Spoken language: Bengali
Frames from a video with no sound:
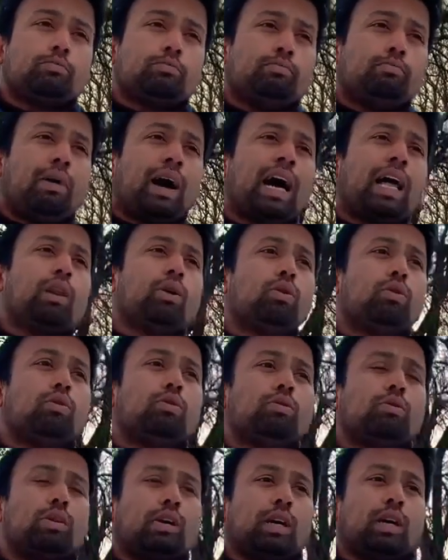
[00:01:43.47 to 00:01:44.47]
ভালো
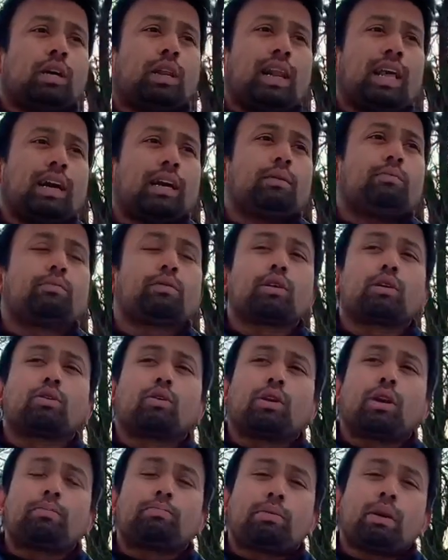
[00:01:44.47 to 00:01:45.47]
লেখাপড়া
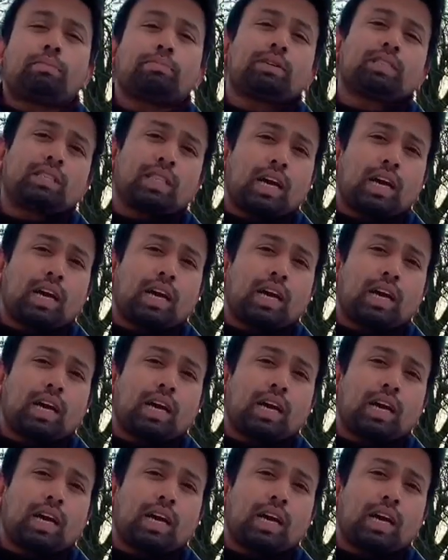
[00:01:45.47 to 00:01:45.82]
করার পারপাস